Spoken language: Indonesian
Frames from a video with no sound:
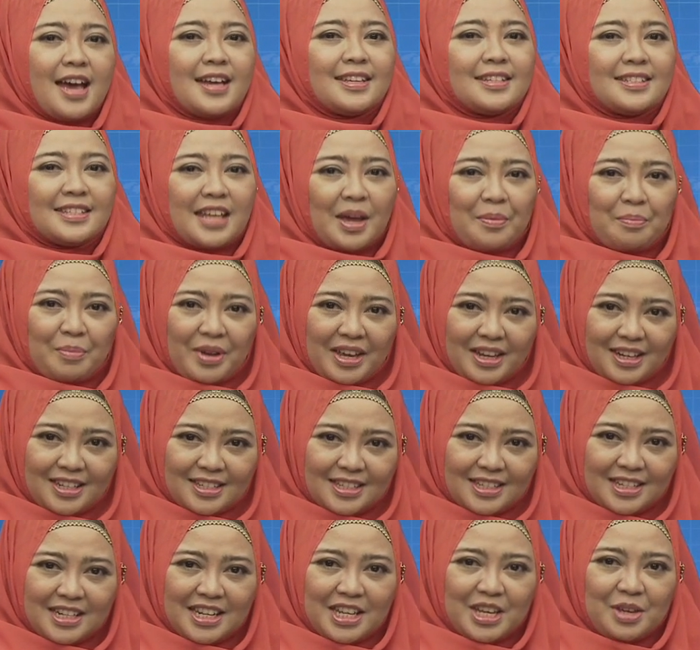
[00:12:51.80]
sampai di
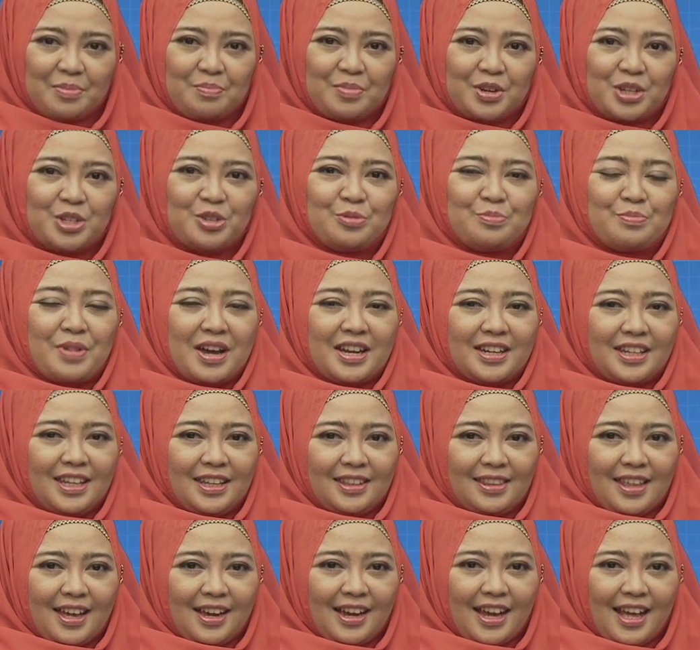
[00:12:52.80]
sini perjumpaan
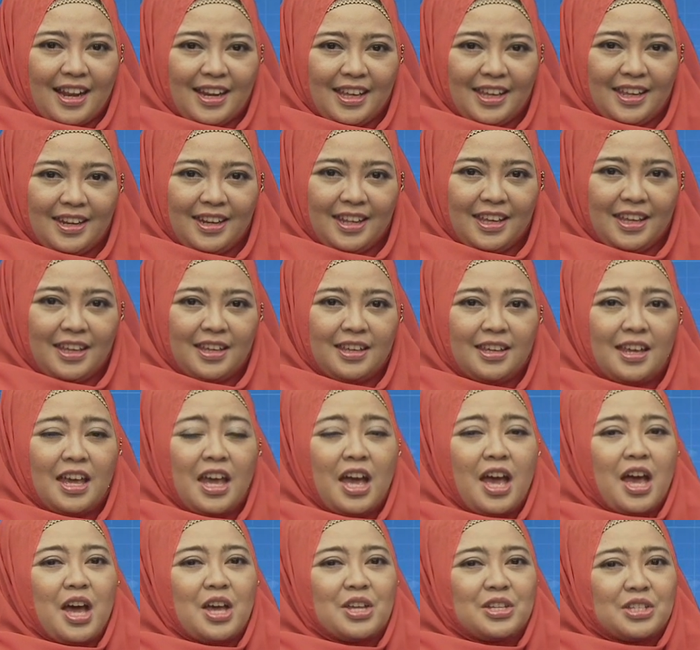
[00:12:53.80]
kita kali ini.
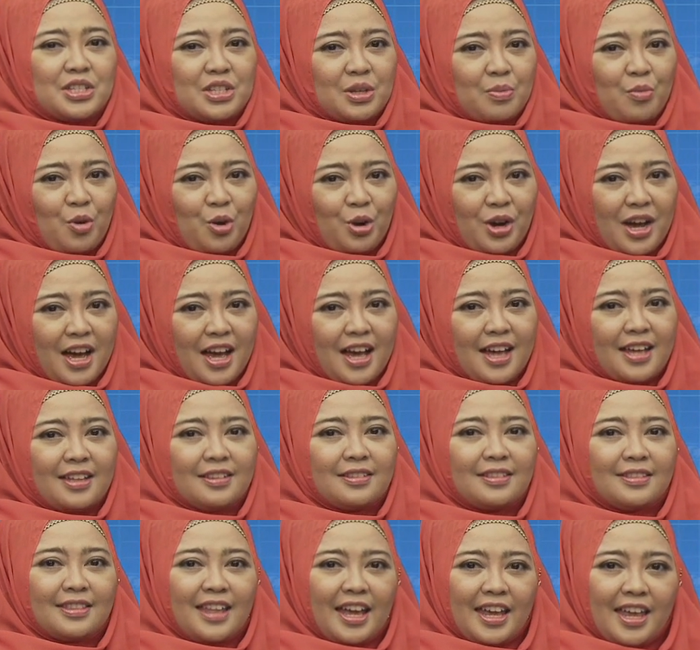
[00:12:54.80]
Semoga
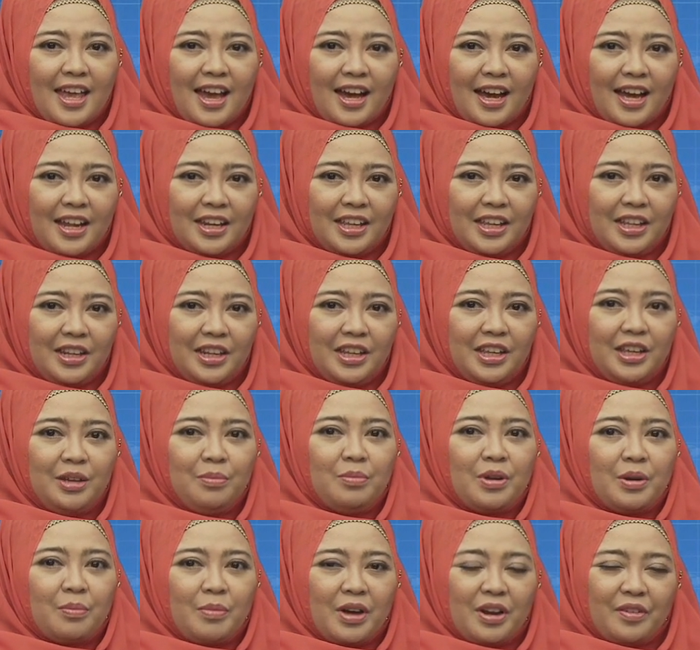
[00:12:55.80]
tayangan ini
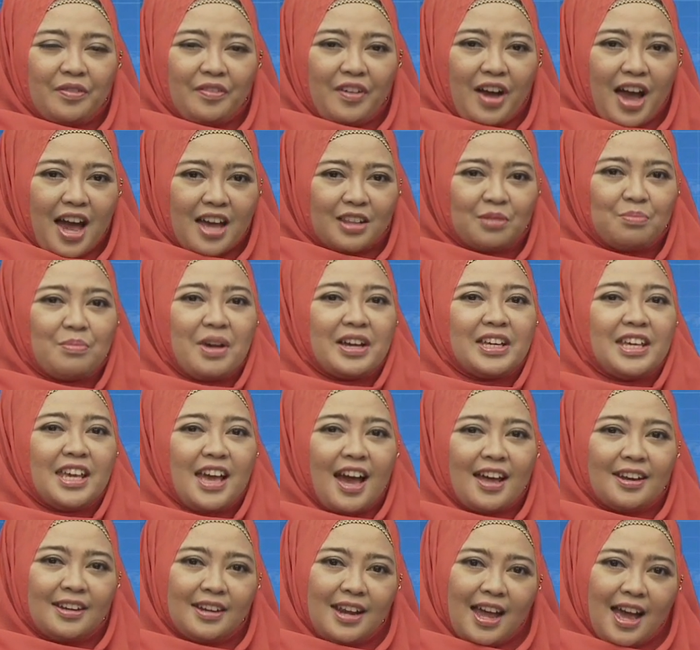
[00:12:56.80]
bermanfaat bagi
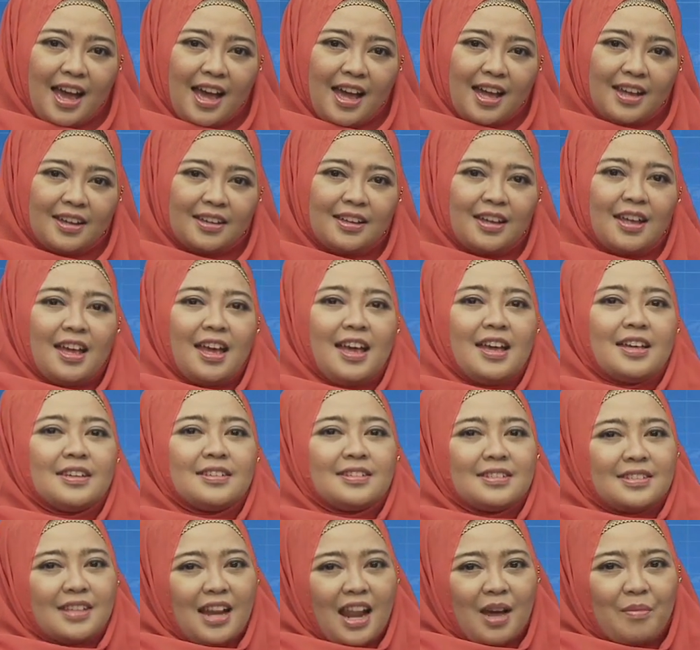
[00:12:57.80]
Anda.
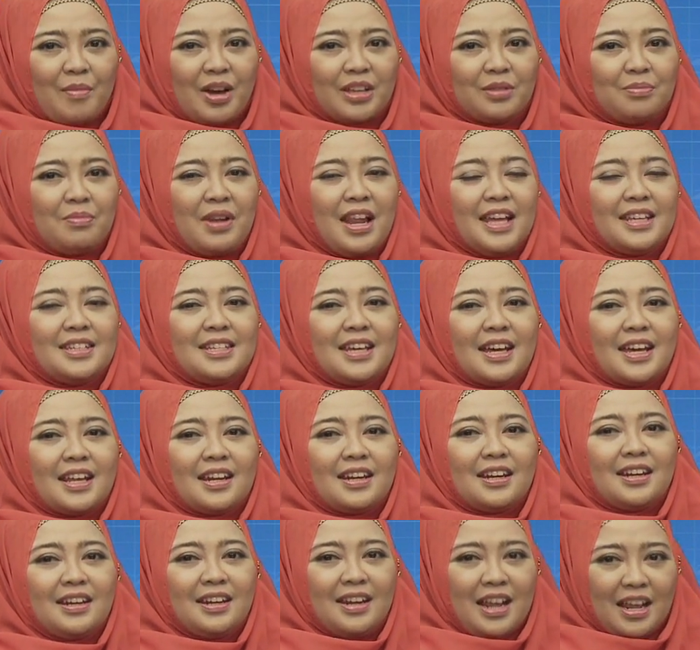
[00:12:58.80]
Selamat
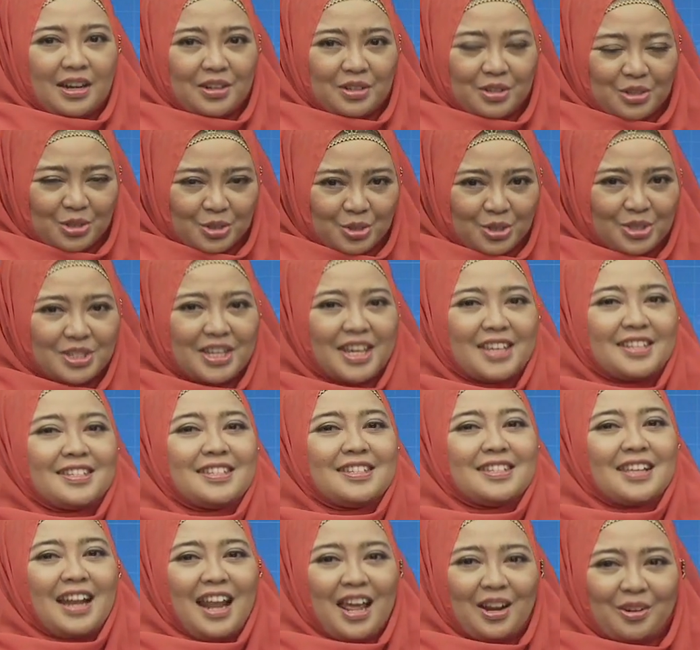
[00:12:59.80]
belajar dan sukses
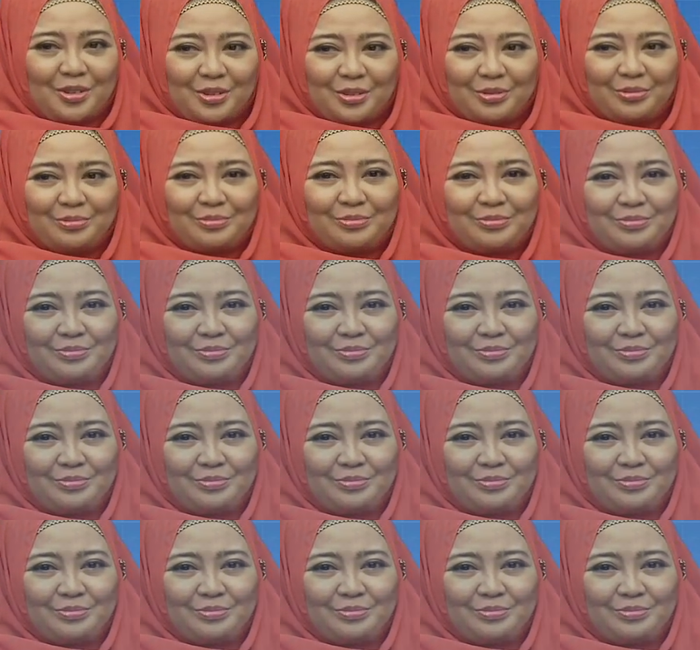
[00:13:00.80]
selalu.